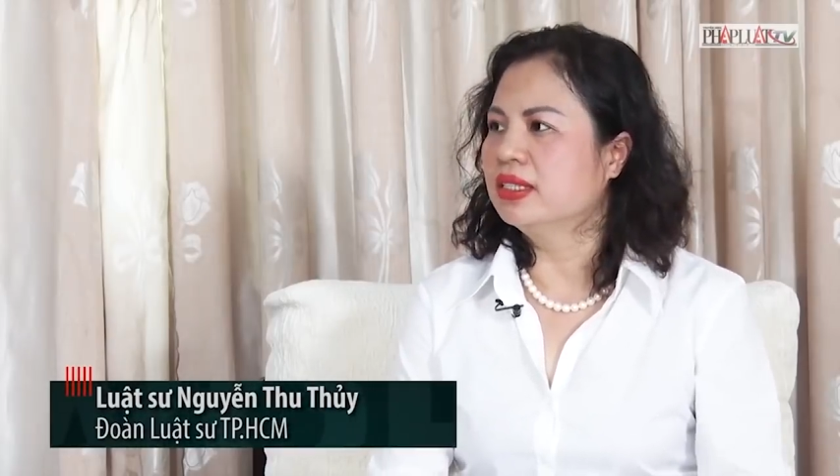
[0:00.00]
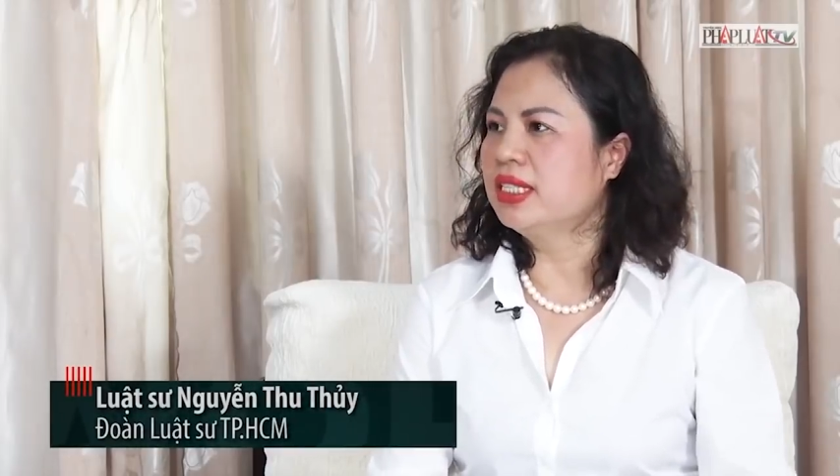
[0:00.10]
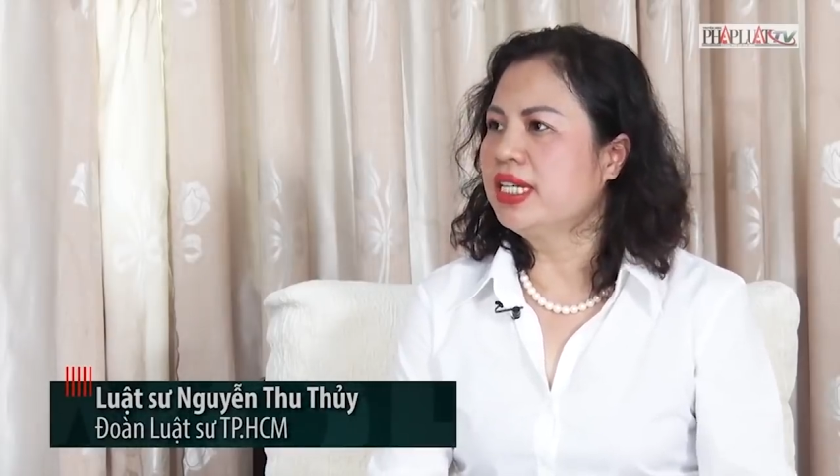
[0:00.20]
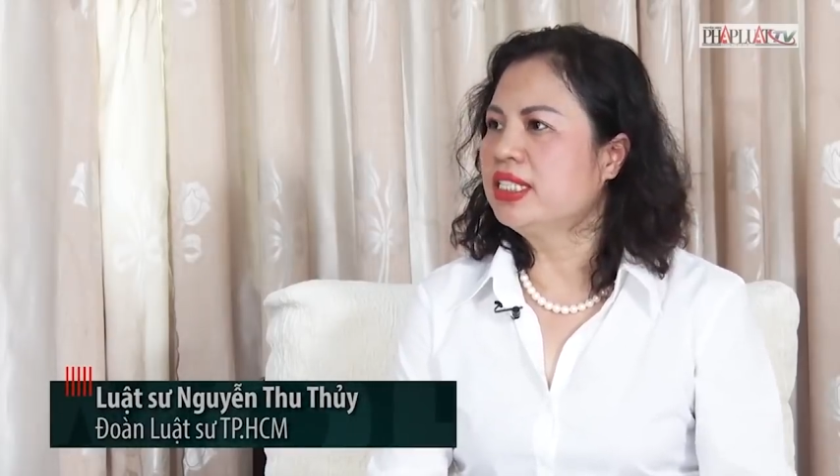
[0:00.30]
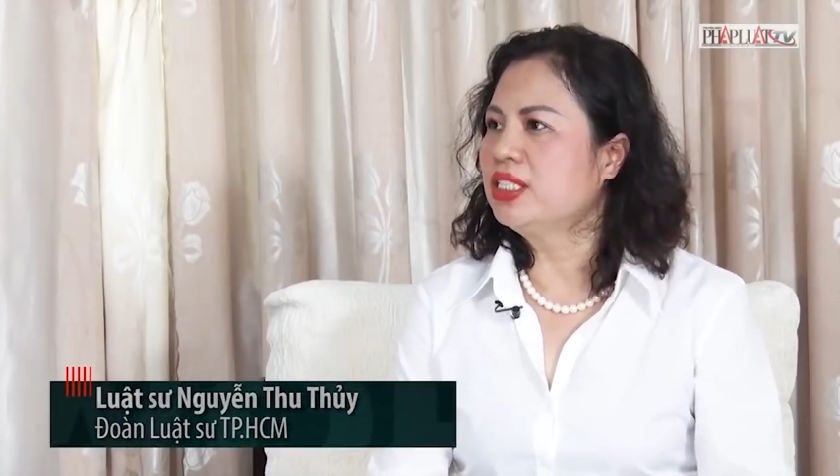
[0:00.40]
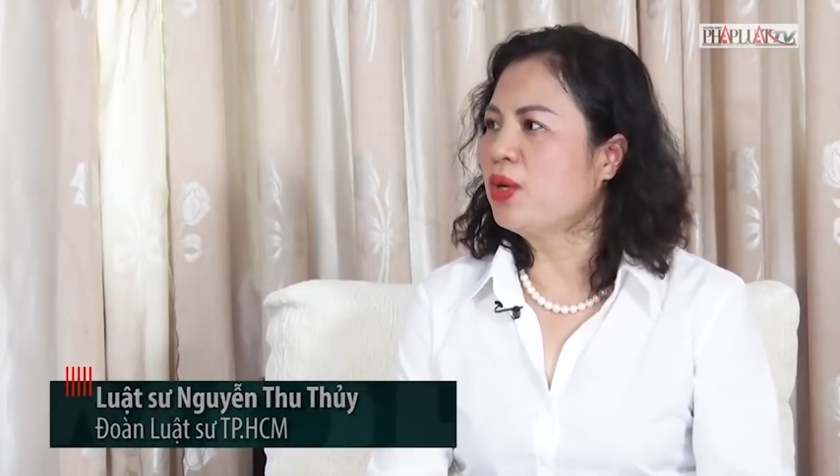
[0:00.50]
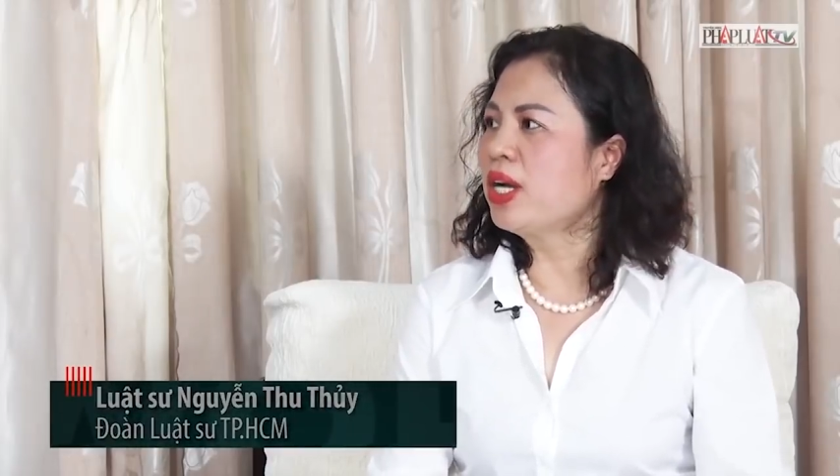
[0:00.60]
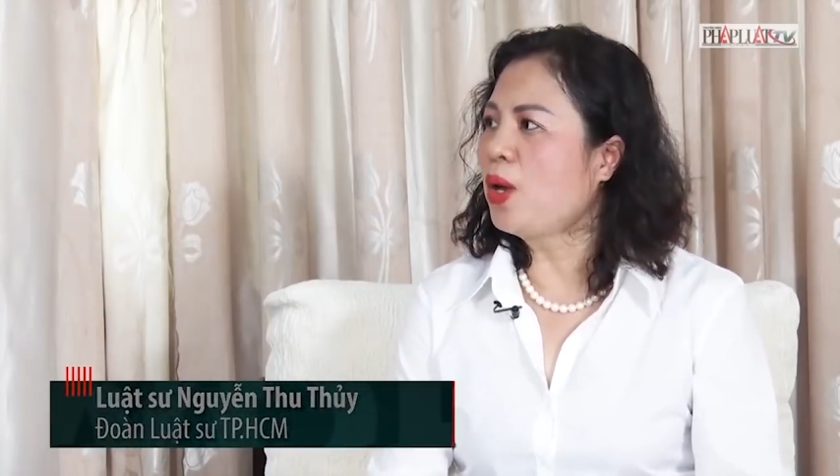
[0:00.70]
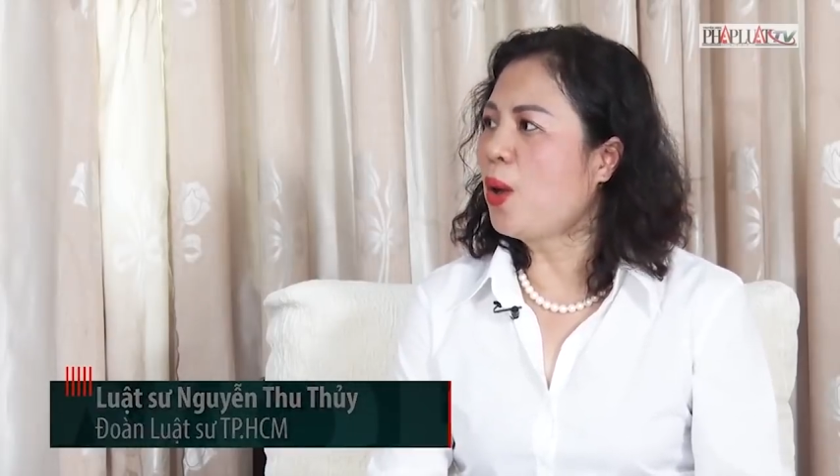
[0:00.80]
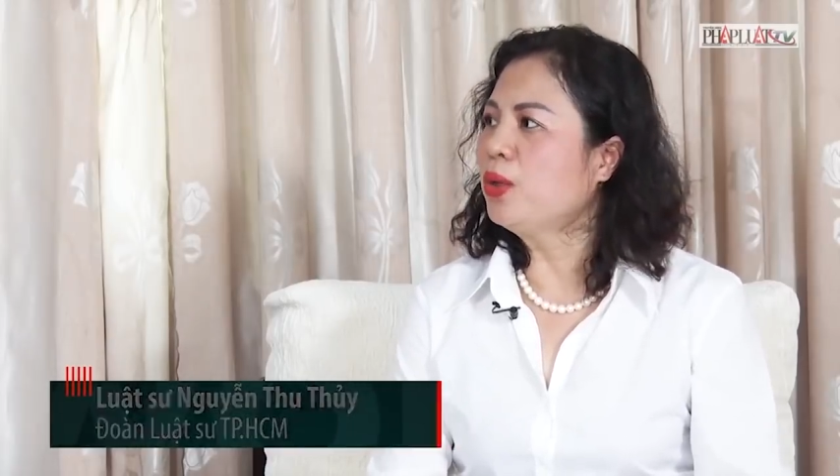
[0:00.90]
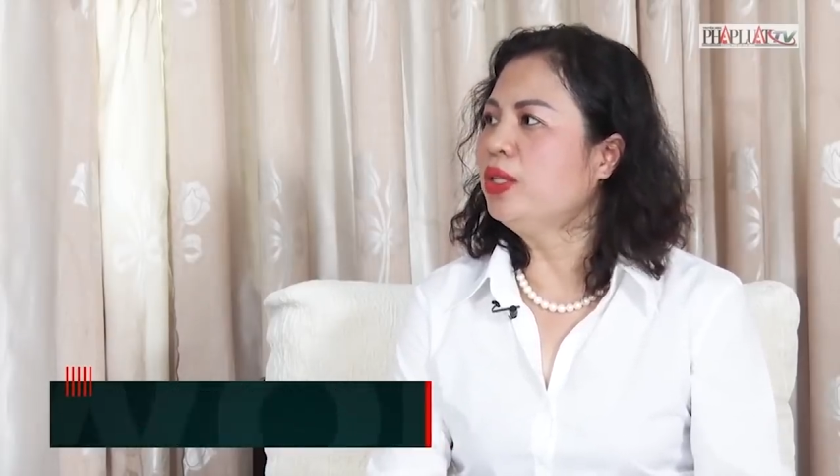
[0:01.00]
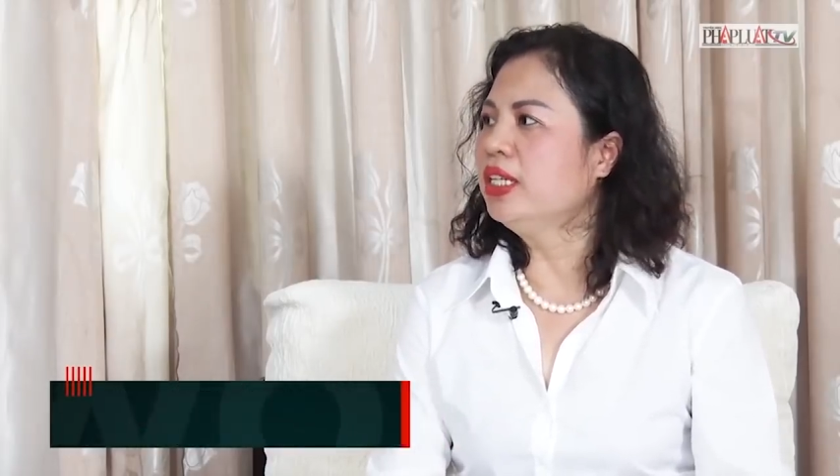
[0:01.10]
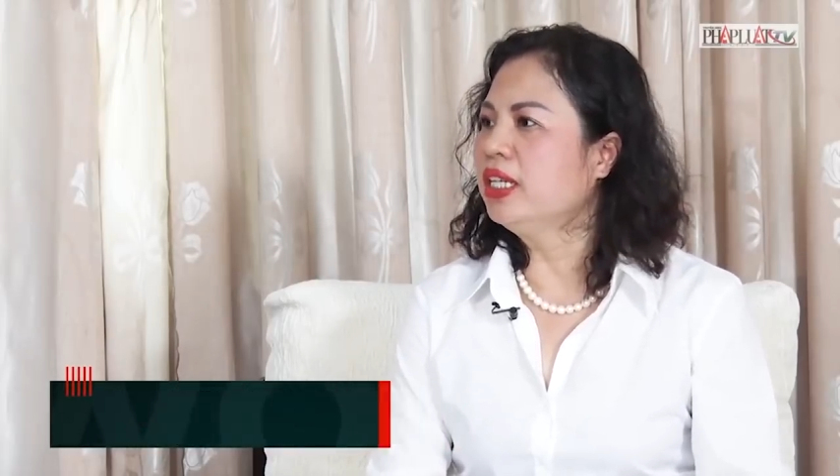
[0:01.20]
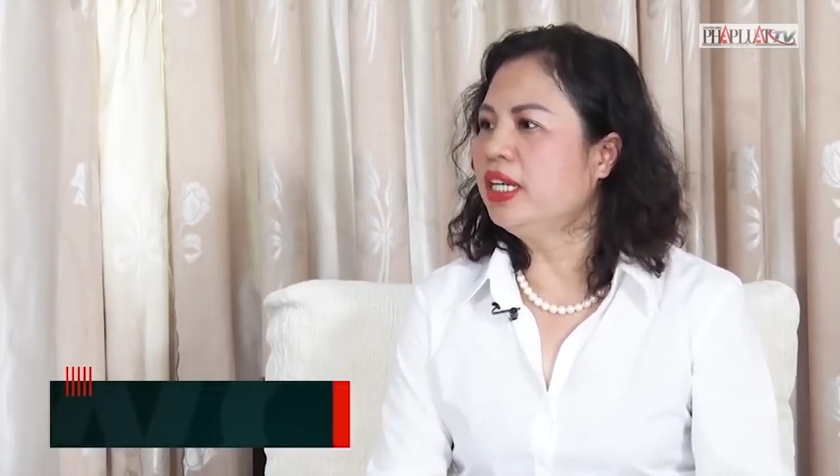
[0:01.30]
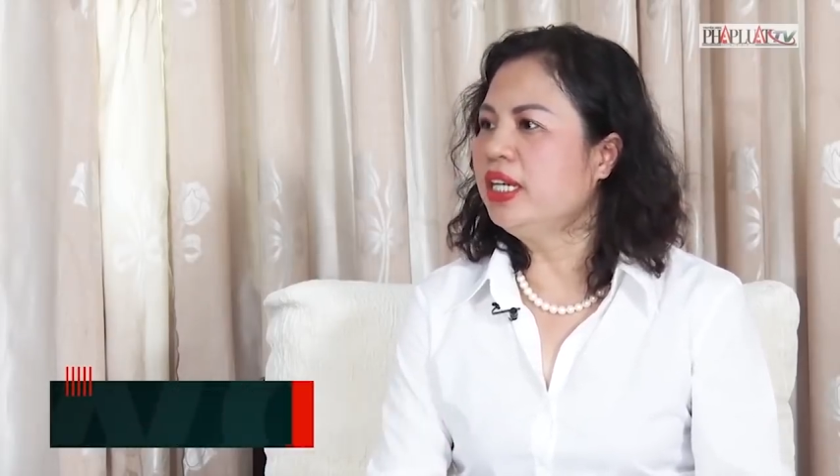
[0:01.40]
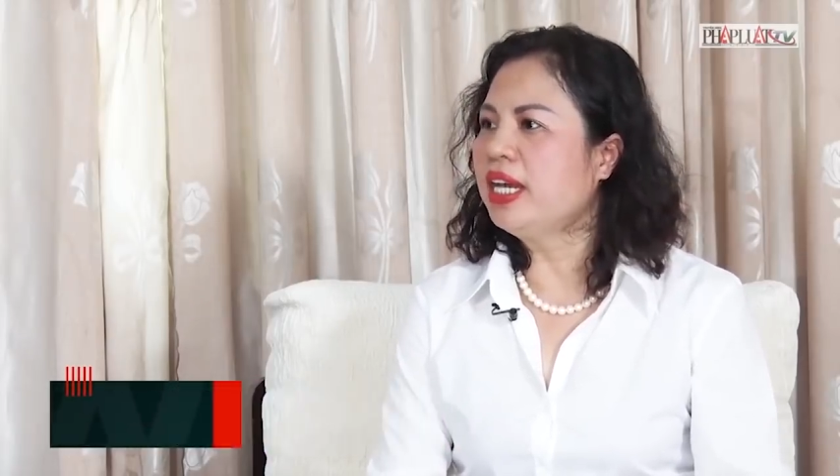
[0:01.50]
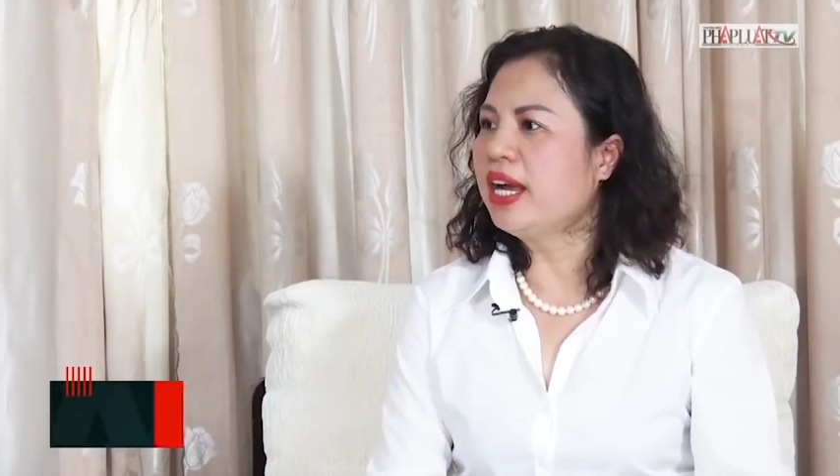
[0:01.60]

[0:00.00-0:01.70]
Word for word: dạy cho các con những kỹ